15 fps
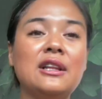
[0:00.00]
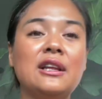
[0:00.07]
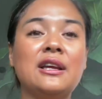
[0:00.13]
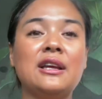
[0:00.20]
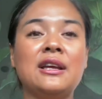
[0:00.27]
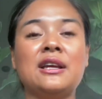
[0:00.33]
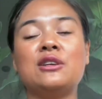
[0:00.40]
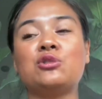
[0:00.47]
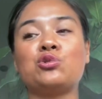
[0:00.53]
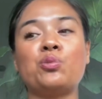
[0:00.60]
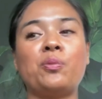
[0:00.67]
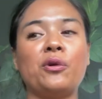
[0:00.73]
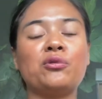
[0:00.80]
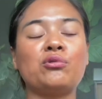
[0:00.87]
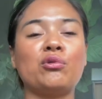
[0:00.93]
Et je
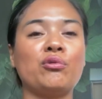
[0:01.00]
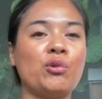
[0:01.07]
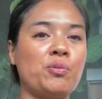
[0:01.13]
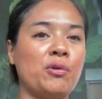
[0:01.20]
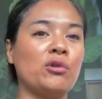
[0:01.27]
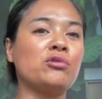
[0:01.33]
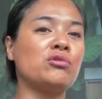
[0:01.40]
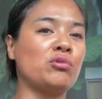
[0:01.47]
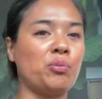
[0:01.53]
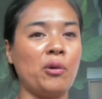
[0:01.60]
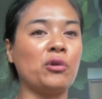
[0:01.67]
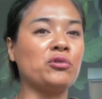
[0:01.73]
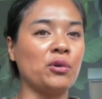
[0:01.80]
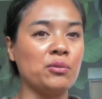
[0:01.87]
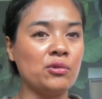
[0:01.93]
pense que vos plantes se
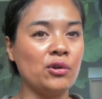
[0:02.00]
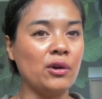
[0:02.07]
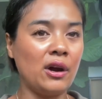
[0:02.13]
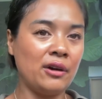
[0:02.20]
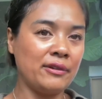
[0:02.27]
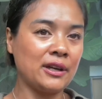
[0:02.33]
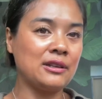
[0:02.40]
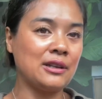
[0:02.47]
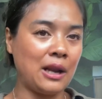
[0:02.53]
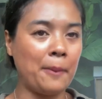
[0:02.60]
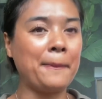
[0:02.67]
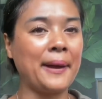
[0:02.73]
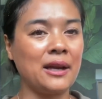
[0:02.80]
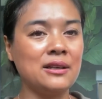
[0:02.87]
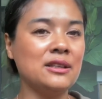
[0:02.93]
portent mieux avec la
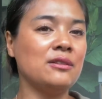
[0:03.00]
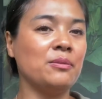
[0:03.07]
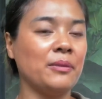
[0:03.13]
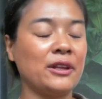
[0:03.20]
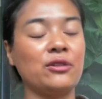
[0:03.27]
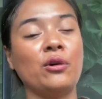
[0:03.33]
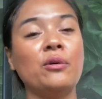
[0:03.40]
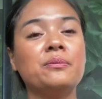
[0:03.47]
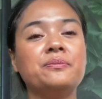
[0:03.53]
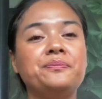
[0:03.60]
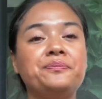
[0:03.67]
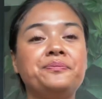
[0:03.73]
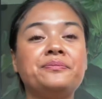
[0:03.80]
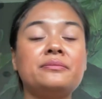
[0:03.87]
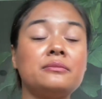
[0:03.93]
perlite maintenant.
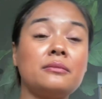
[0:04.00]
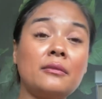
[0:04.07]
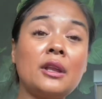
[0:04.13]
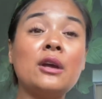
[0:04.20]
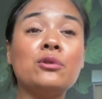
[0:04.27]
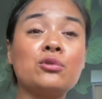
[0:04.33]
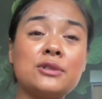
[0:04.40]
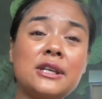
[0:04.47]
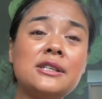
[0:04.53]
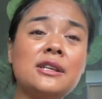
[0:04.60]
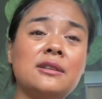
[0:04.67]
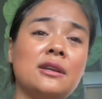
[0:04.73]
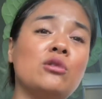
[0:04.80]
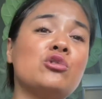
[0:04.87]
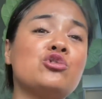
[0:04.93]
Donc ça,
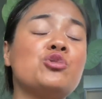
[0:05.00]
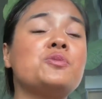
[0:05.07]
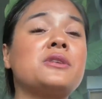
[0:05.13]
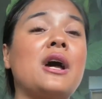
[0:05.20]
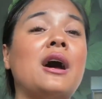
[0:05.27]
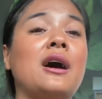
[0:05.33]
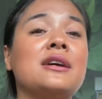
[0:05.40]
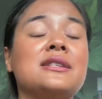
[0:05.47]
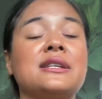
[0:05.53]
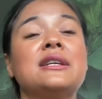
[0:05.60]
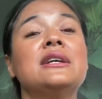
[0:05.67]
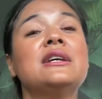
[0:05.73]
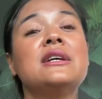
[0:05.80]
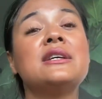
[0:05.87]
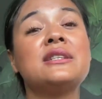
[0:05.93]
c'était le substrat racé.
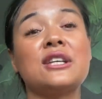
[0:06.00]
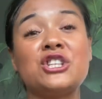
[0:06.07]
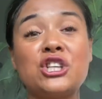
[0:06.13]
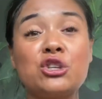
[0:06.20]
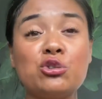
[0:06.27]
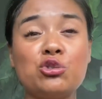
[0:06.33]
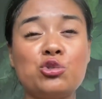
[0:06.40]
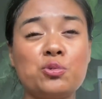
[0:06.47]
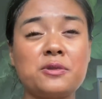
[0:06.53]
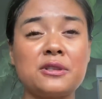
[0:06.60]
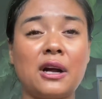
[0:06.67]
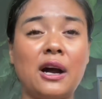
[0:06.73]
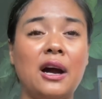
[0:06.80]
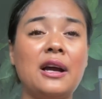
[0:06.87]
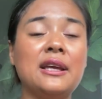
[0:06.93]
Sachez que ce
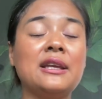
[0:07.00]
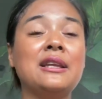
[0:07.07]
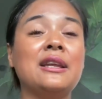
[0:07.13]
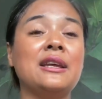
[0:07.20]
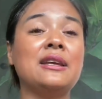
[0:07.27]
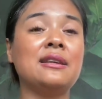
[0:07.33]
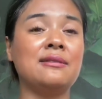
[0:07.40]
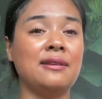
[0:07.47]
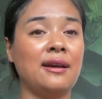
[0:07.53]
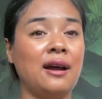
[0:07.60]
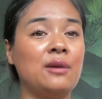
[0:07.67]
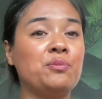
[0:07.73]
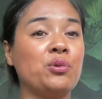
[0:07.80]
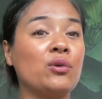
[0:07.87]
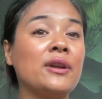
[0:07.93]
substrat, il est
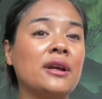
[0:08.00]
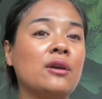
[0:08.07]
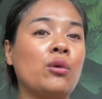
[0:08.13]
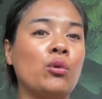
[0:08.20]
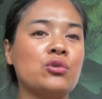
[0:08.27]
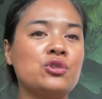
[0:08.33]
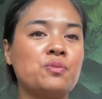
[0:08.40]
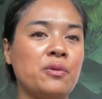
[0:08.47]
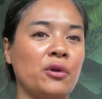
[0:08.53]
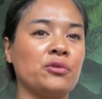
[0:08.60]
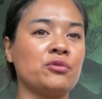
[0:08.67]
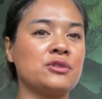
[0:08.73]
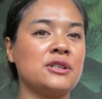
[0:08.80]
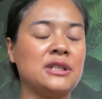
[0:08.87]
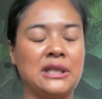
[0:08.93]
idéal pour les grosses plantes,
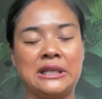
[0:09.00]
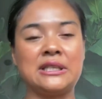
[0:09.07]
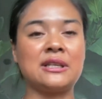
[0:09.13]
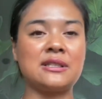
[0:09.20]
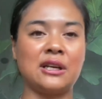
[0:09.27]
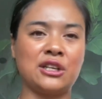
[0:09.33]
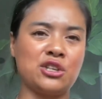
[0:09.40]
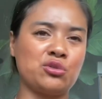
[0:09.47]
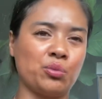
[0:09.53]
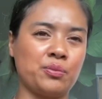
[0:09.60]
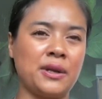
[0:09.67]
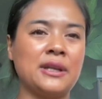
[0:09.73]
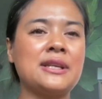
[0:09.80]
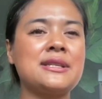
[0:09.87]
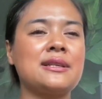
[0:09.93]
c'est-à-dire celles qui sont
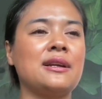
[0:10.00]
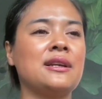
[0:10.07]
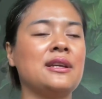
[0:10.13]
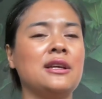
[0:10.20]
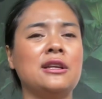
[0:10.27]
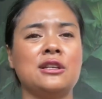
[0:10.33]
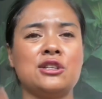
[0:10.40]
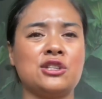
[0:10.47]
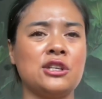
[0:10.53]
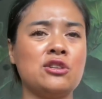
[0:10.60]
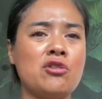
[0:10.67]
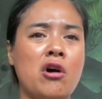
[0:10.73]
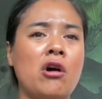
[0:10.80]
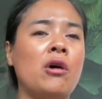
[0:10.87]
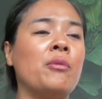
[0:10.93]
bien installées, les
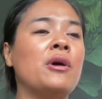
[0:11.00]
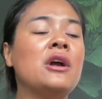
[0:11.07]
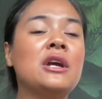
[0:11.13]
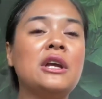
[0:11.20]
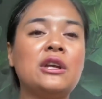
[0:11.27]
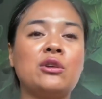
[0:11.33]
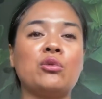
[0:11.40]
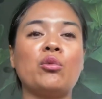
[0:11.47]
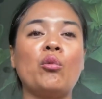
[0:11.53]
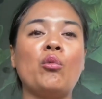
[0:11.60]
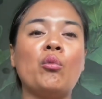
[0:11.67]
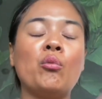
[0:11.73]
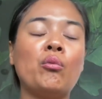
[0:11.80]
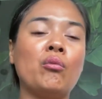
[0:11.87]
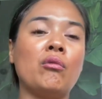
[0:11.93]
énormes, qui,
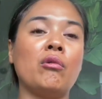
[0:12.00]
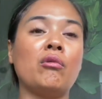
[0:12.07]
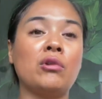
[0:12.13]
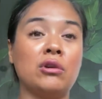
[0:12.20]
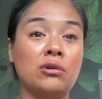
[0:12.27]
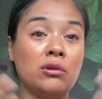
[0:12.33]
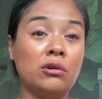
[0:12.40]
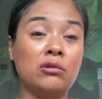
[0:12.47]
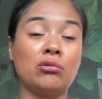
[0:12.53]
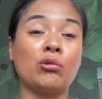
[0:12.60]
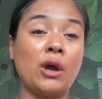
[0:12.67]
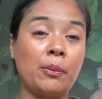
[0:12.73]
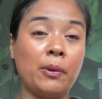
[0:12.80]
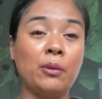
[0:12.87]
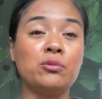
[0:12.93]
ont, qui sont
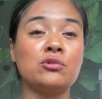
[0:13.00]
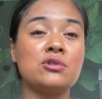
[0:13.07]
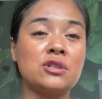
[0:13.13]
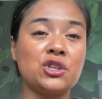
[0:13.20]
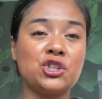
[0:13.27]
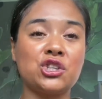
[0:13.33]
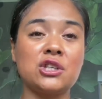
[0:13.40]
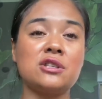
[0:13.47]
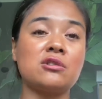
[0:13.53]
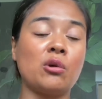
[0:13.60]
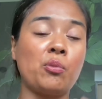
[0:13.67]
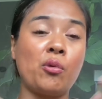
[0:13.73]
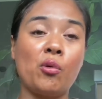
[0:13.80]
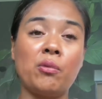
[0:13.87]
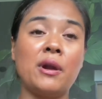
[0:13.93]
capables de sécher sans
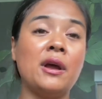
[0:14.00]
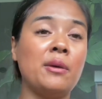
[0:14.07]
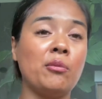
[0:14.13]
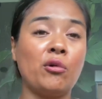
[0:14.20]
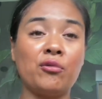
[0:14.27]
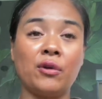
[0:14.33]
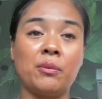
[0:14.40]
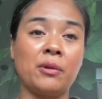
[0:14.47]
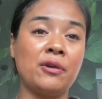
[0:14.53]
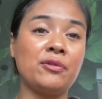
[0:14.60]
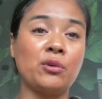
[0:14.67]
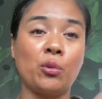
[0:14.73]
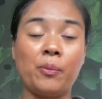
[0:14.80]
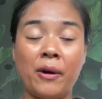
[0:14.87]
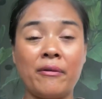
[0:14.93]
problème, enfin bref,
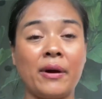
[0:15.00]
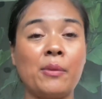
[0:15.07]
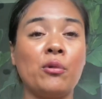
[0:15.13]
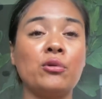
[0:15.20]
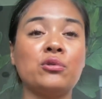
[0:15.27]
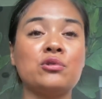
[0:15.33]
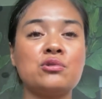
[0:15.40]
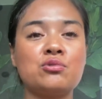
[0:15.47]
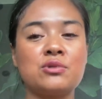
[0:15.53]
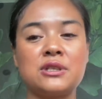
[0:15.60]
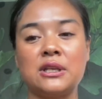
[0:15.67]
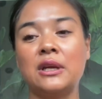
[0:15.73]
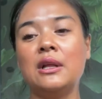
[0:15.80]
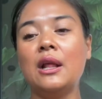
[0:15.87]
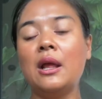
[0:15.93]
qui n'ont pas vraiment de
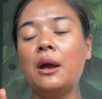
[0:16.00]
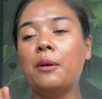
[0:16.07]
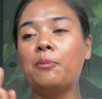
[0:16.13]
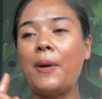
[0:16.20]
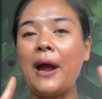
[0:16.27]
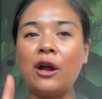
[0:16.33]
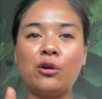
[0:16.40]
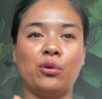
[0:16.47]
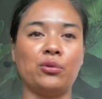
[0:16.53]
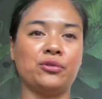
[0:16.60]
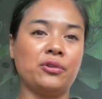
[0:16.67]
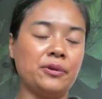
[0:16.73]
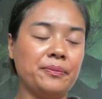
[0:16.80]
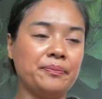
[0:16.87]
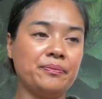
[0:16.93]
soucis. Par
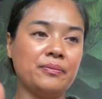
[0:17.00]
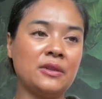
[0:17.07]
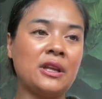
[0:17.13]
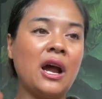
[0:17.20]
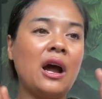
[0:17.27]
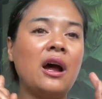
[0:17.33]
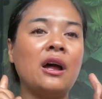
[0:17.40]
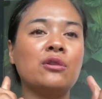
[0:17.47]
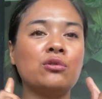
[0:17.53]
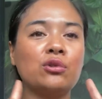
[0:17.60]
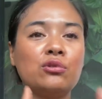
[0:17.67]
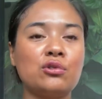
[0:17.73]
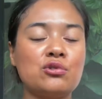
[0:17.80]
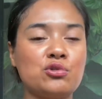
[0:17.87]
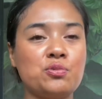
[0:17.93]
contre, il y a un
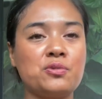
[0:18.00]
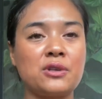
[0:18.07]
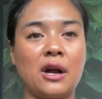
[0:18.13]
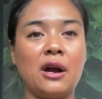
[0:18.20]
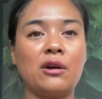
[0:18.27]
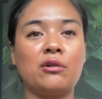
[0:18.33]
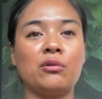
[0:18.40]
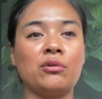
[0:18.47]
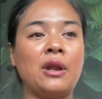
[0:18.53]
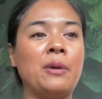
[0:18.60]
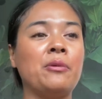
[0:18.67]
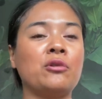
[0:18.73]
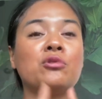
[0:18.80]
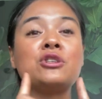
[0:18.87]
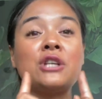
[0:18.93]
autre substrat a,
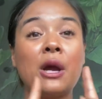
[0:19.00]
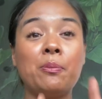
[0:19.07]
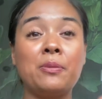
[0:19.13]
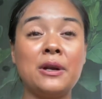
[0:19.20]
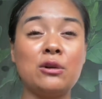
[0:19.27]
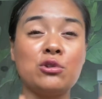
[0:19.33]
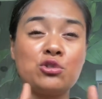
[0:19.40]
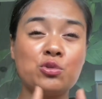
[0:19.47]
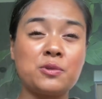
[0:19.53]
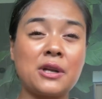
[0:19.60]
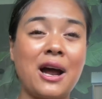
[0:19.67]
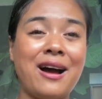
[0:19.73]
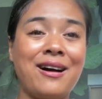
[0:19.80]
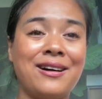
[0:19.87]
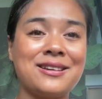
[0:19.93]
que j'ai appelé le
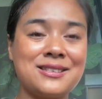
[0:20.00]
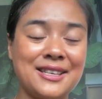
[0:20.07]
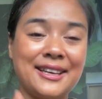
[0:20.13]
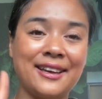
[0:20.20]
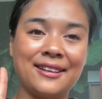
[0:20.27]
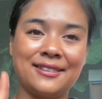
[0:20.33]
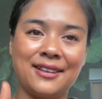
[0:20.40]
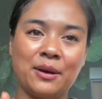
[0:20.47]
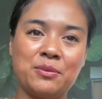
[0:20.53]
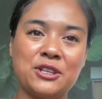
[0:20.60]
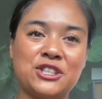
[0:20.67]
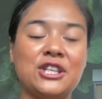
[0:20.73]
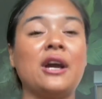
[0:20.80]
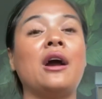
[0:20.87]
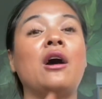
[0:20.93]
substrat aracé
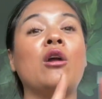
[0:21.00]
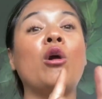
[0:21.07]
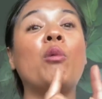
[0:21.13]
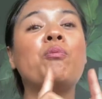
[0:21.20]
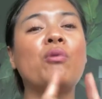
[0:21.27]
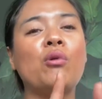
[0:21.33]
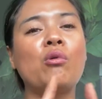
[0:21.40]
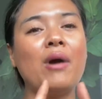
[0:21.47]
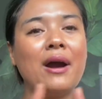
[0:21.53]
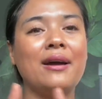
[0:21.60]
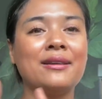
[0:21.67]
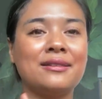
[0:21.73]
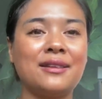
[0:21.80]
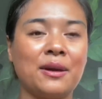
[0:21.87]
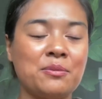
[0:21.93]
intermédiaire. Alors pourquoi
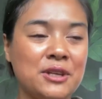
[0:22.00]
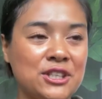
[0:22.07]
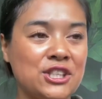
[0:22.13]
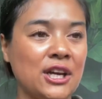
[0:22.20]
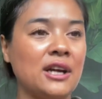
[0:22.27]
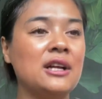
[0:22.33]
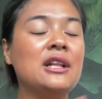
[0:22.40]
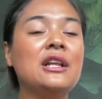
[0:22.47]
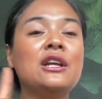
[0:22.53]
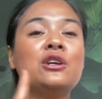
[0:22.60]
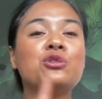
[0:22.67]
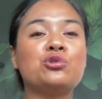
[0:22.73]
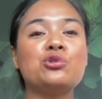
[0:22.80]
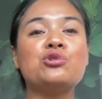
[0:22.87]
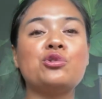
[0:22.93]
intermédiaire
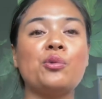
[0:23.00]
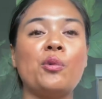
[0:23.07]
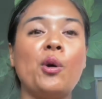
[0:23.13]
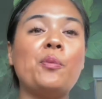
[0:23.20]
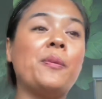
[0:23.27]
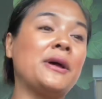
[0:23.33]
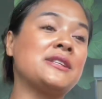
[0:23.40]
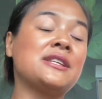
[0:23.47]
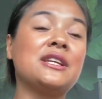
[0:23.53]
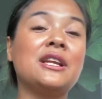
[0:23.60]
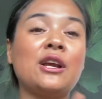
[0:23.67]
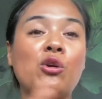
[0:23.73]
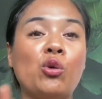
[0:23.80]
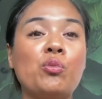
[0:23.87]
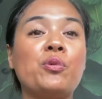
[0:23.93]
Justement parce qu'il
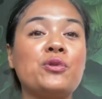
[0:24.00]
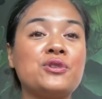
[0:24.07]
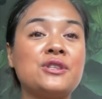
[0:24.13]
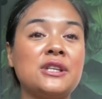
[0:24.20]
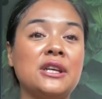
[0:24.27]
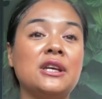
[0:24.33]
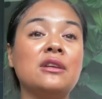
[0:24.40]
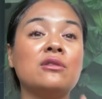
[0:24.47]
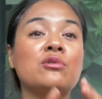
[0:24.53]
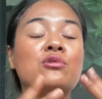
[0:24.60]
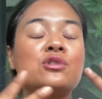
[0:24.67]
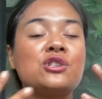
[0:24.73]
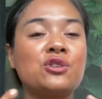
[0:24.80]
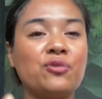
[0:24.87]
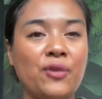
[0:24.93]
est composé de
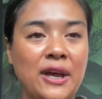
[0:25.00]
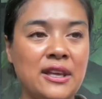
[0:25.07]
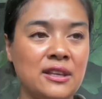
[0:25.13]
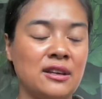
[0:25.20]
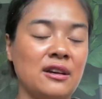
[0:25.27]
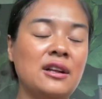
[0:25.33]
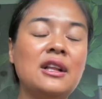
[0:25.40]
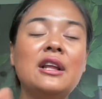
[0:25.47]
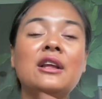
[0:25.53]
sphaigne.